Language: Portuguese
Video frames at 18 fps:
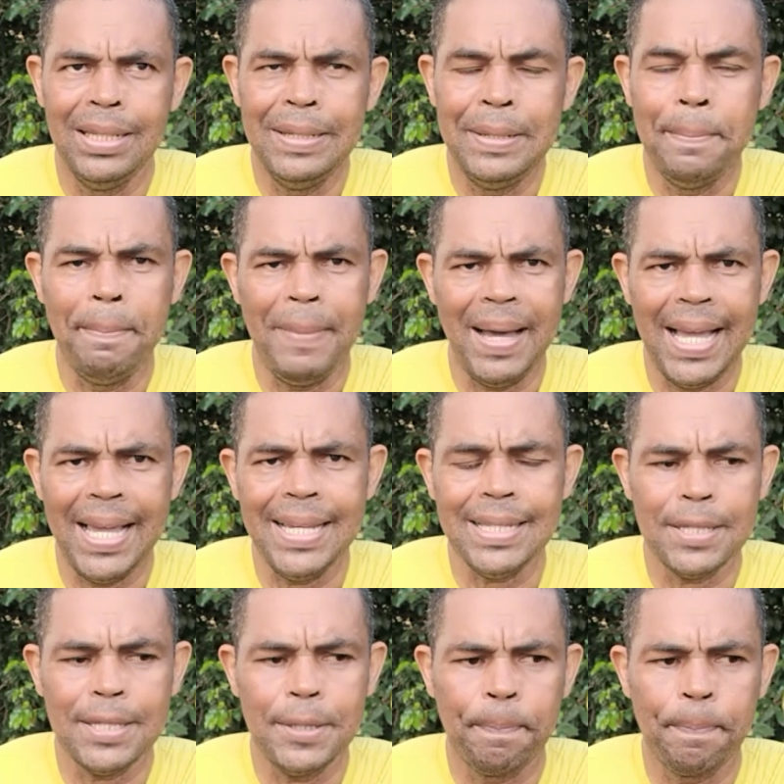
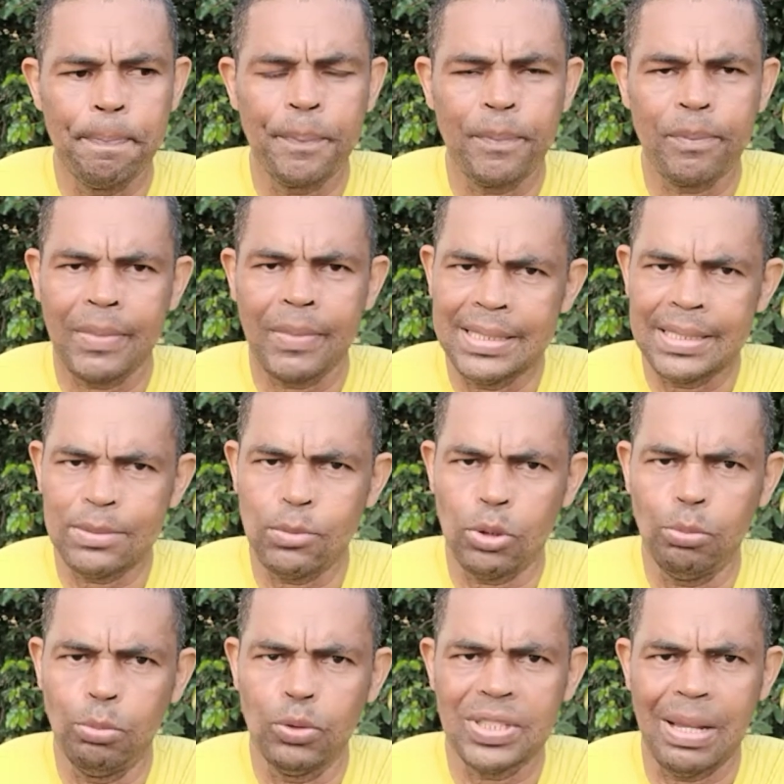mas Todo
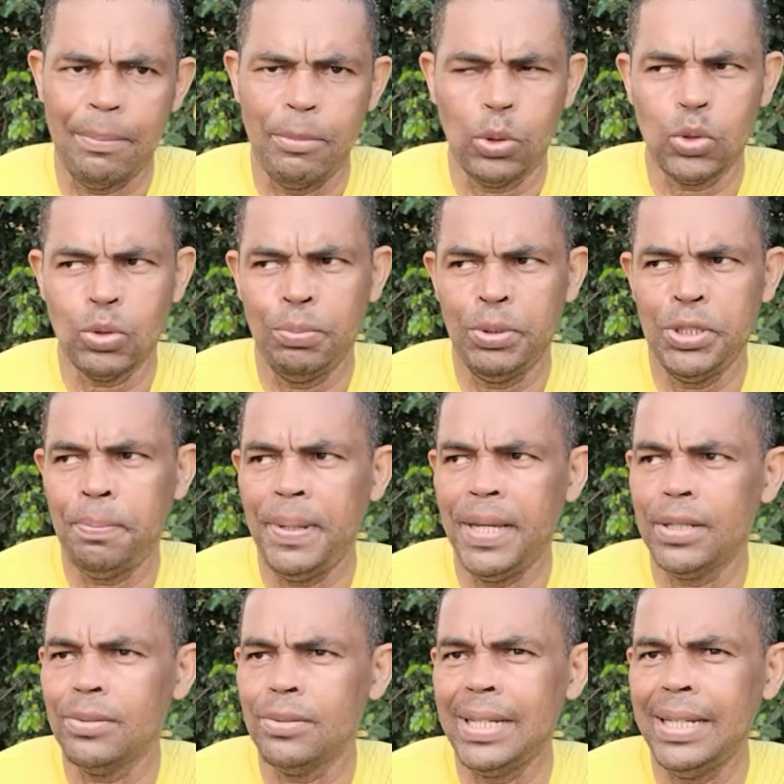mundo sabe que eu subi de
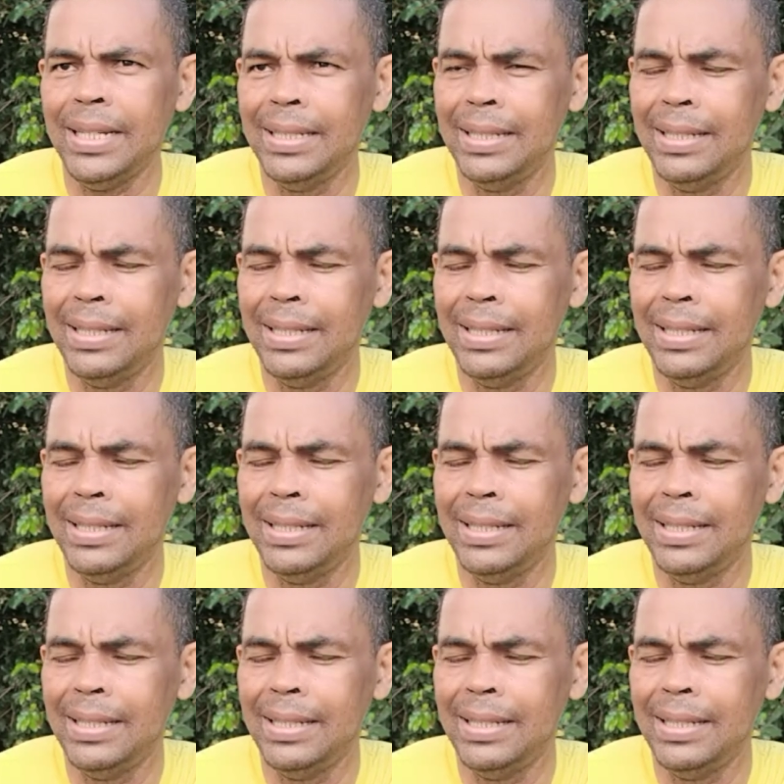peso, né?